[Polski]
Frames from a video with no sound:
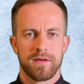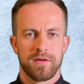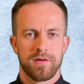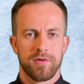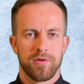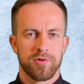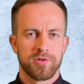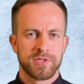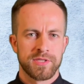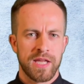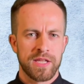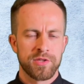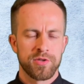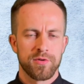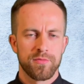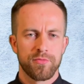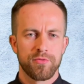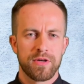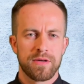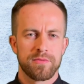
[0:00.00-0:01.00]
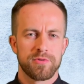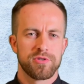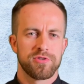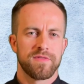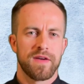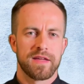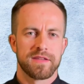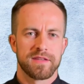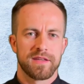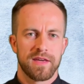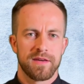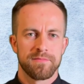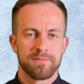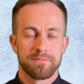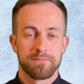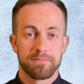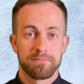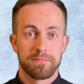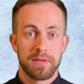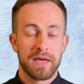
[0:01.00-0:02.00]
Ostatnio byłem świadkiem
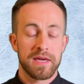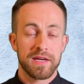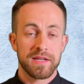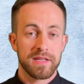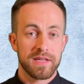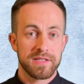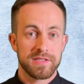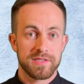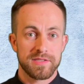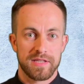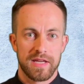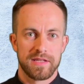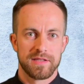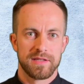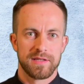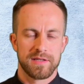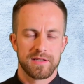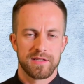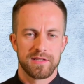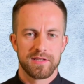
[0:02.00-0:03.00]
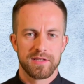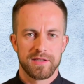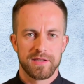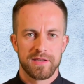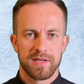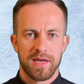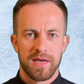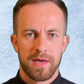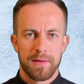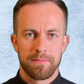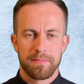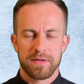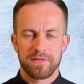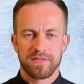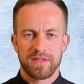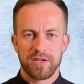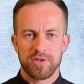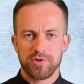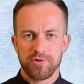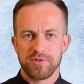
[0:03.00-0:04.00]
pięknej sceny, gdy
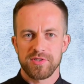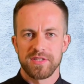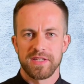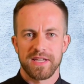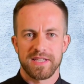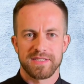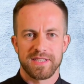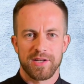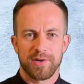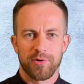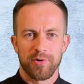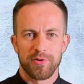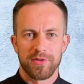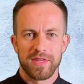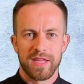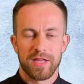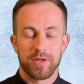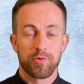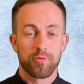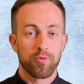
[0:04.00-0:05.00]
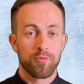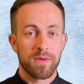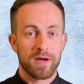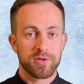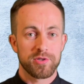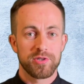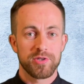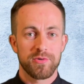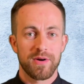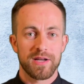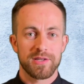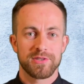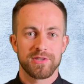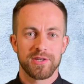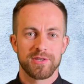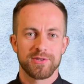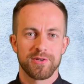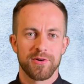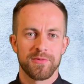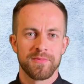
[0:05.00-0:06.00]
pewna siostra zakonna tłumaczyła
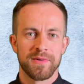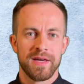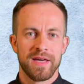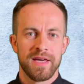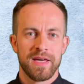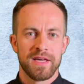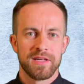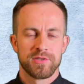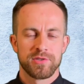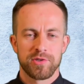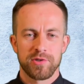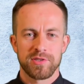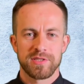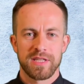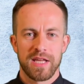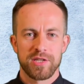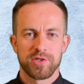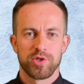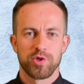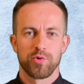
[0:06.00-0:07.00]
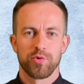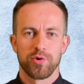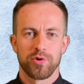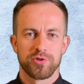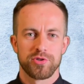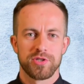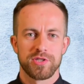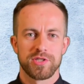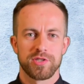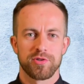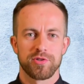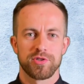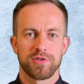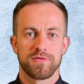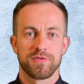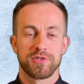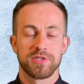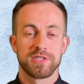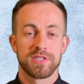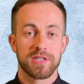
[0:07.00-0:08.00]
dzieciom, co znaczy uroczystość
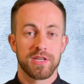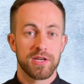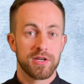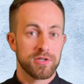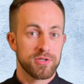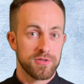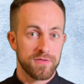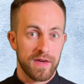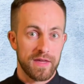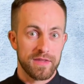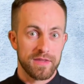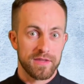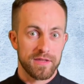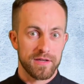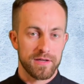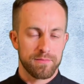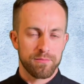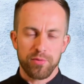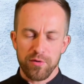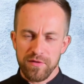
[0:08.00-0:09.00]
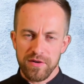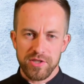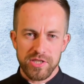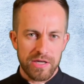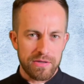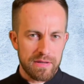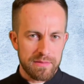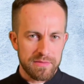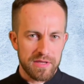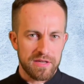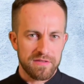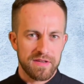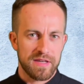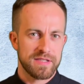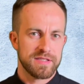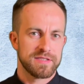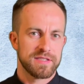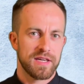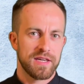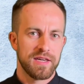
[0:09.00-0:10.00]
wszystkich świętych. Powiedziała mniej
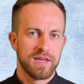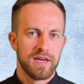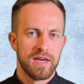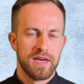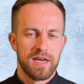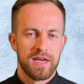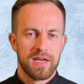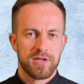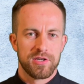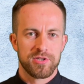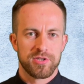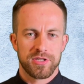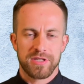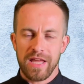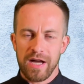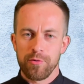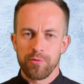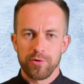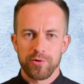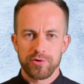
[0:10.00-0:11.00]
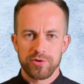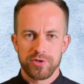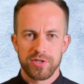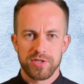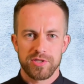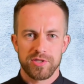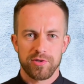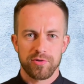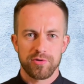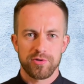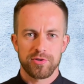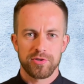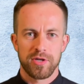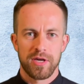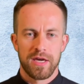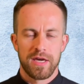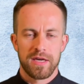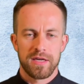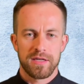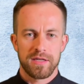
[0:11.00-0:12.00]
więcej, że ta uroczystość
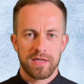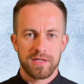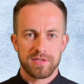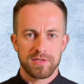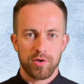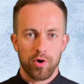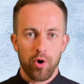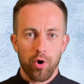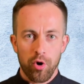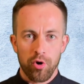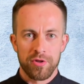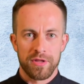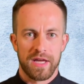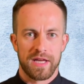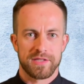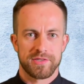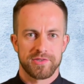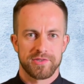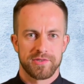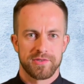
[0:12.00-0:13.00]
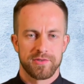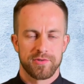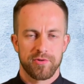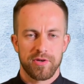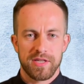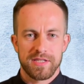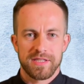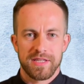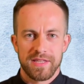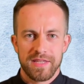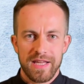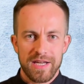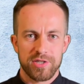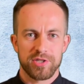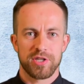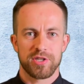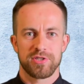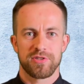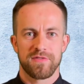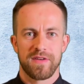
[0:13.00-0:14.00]
jest o nas, to jest
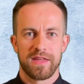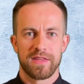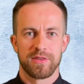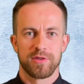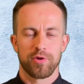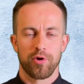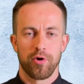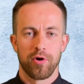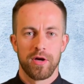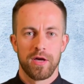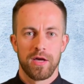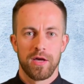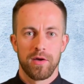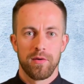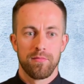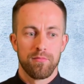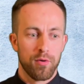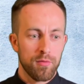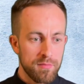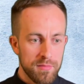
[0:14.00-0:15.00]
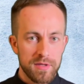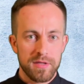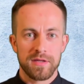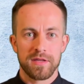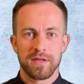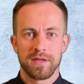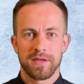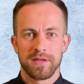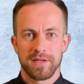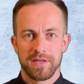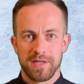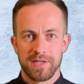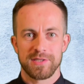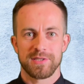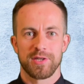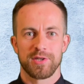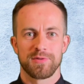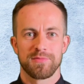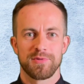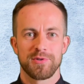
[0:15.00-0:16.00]
nasze święto, bo my
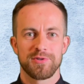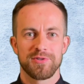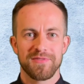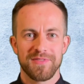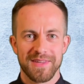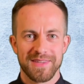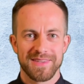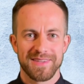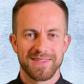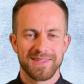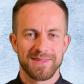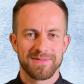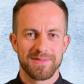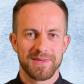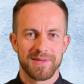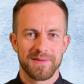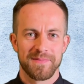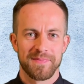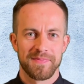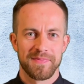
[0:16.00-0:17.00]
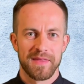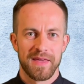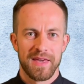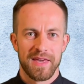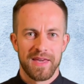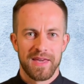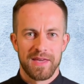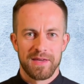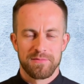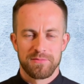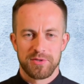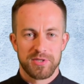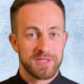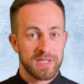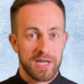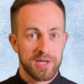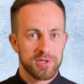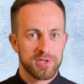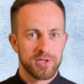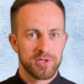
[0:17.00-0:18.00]
jesteśmy świętymi.
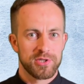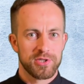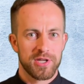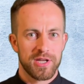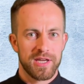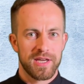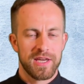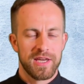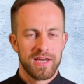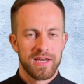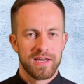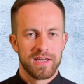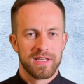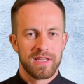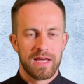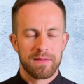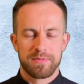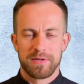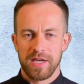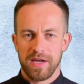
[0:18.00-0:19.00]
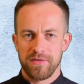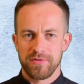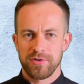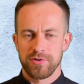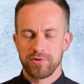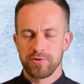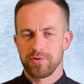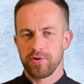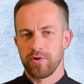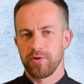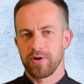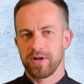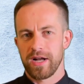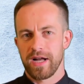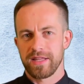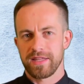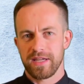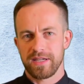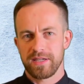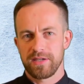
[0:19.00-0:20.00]
Przyznajcie, że na pierwszy rzut oka
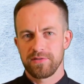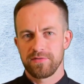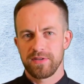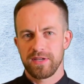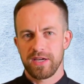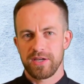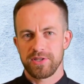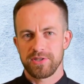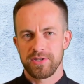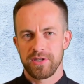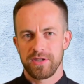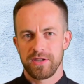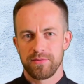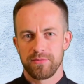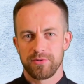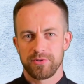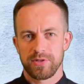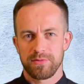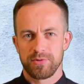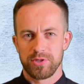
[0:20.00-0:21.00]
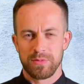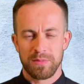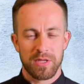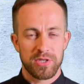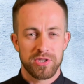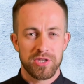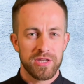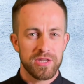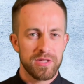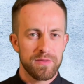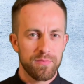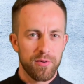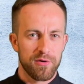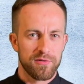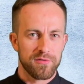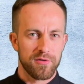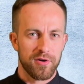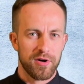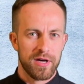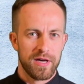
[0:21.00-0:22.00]
takie wyjaśnienie może brzmieć
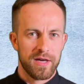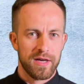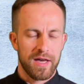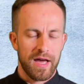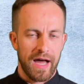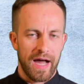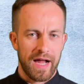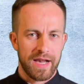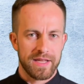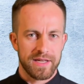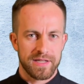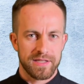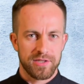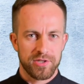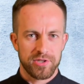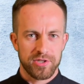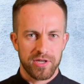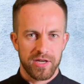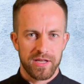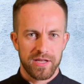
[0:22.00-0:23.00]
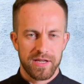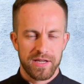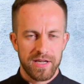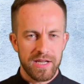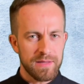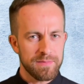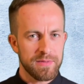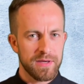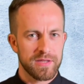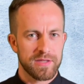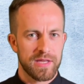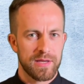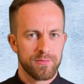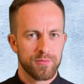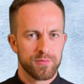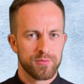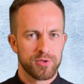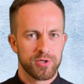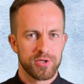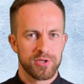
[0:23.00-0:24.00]
nietypowo, ale gdy się lepiej temu
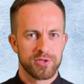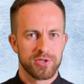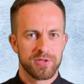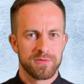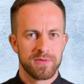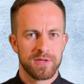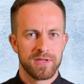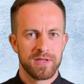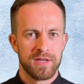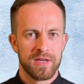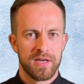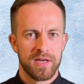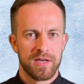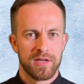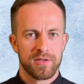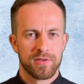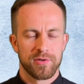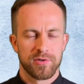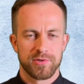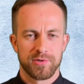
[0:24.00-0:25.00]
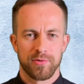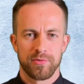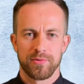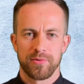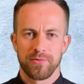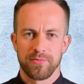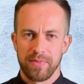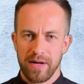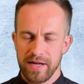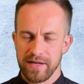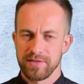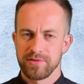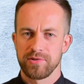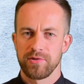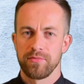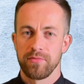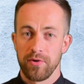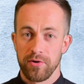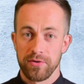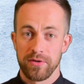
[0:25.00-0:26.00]
przyjrzymy, to są to bardzo
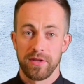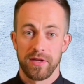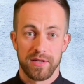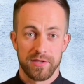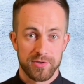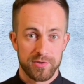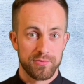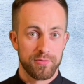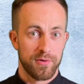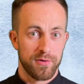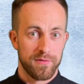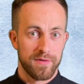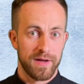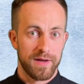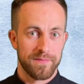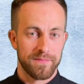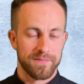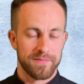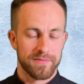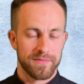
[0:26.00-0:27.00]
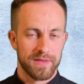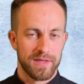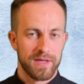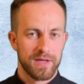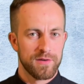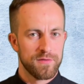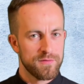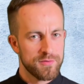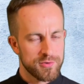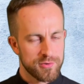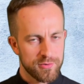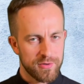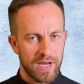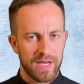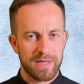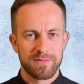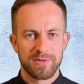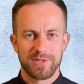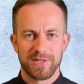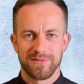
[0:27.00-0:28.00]
mądre słowa.
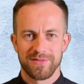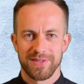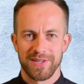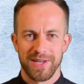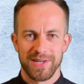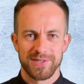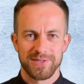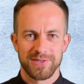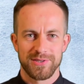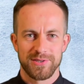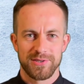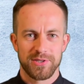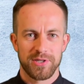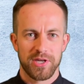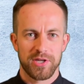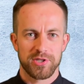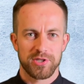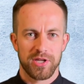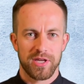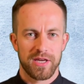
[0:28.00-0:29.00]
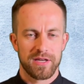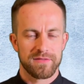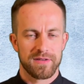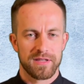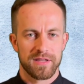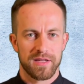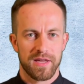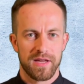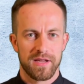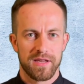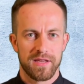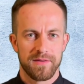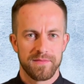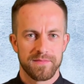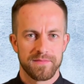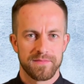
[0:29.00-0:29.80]
Wsłuchajmy się w treść dzisiejszej Ewangelii.